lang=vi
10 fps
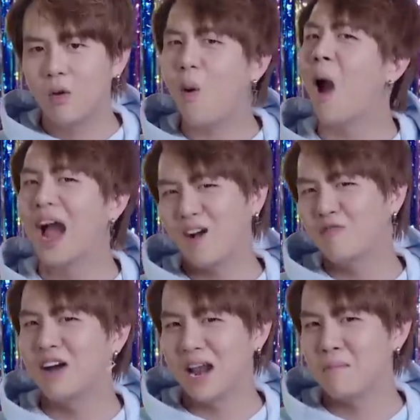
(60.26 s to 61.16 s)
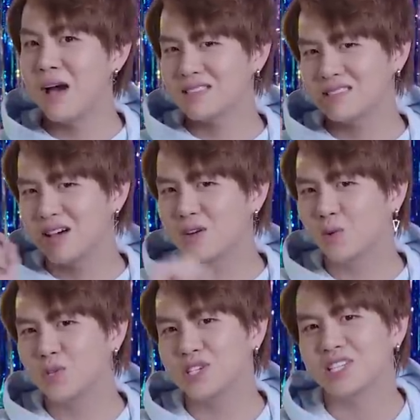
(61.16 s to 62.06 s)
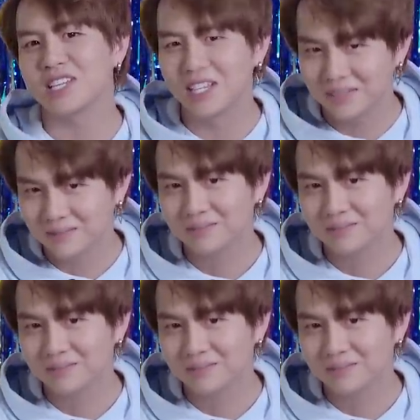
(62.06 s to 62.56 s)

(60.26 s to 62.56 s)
Hòa không phải là master của chương trình này